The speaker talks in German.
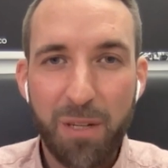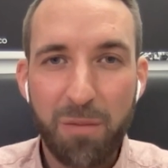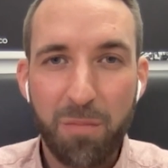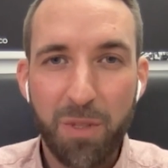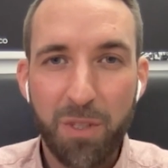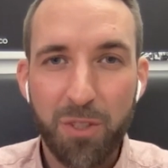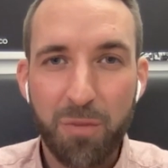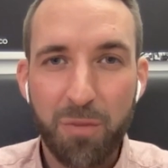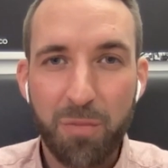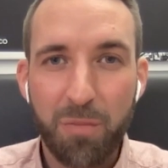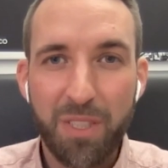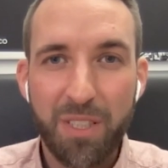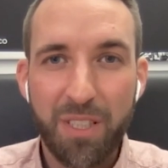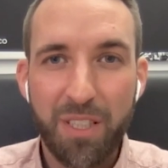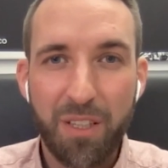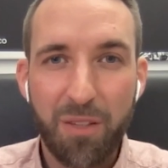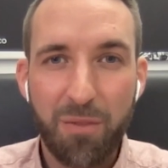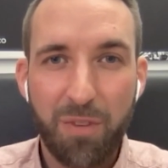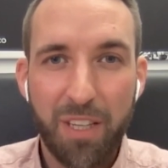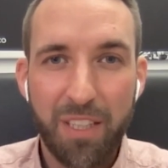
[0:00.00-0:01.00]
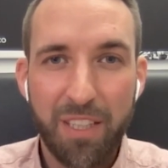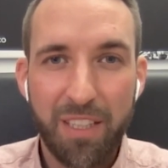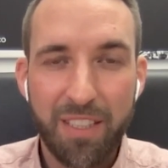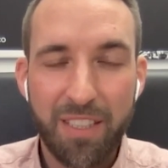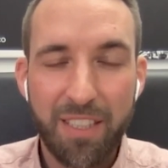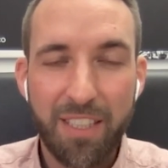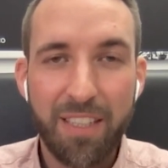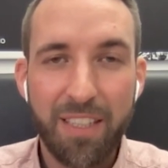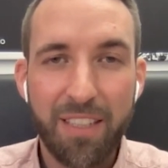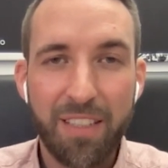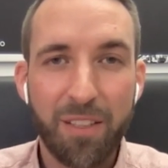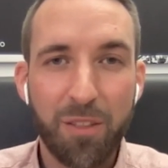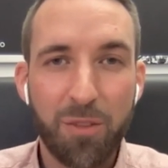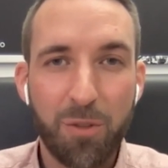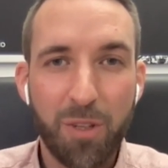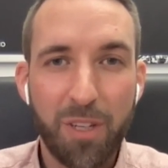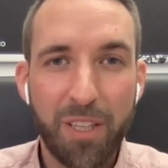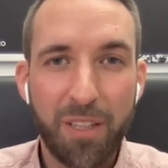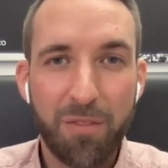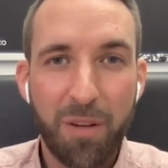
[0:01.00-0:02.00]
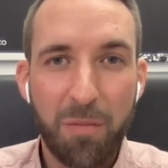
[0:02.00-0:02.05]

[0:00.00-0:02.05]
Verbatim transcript: mir so ein bisschen die Fantasie. Natürlich,